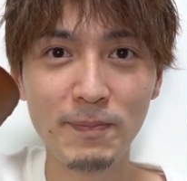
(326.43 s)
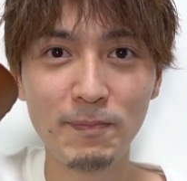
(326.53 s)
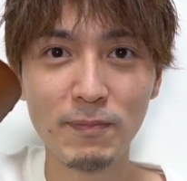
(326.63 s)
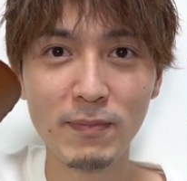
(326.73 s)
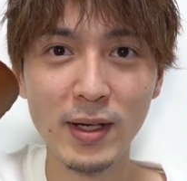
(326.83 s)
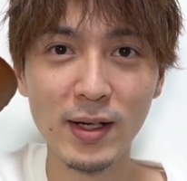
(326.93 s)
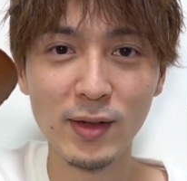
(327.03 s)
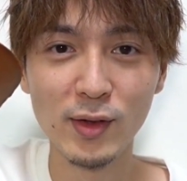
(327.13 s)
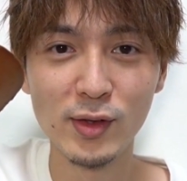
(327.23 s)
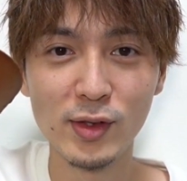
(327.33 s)
それでは、
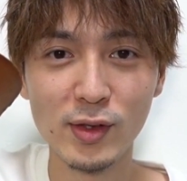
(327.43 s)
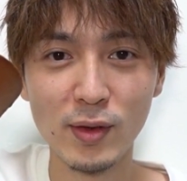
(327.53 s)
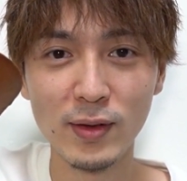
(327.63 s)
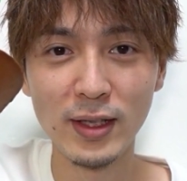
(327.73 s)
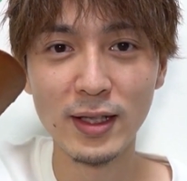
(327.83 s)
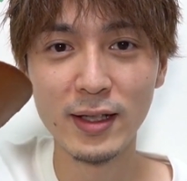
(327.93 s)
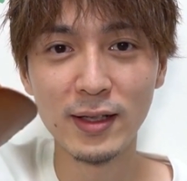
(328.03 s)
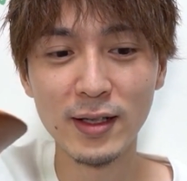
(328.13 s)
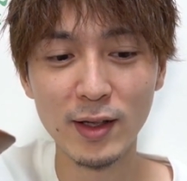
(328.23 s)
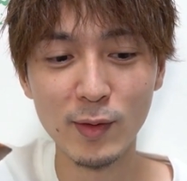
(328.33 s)

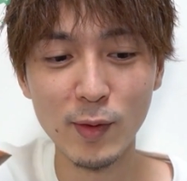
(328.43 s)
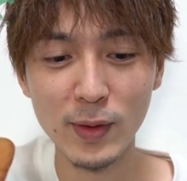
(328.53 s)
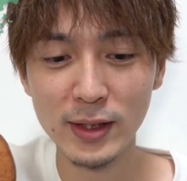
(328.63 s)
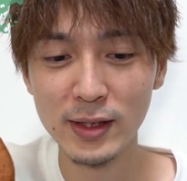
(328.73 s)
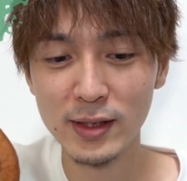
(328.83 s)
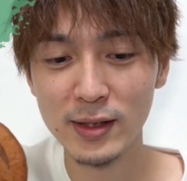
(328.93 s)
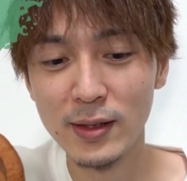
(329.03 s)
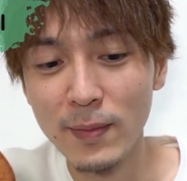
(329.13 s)
マリトッツォいただきたいと思い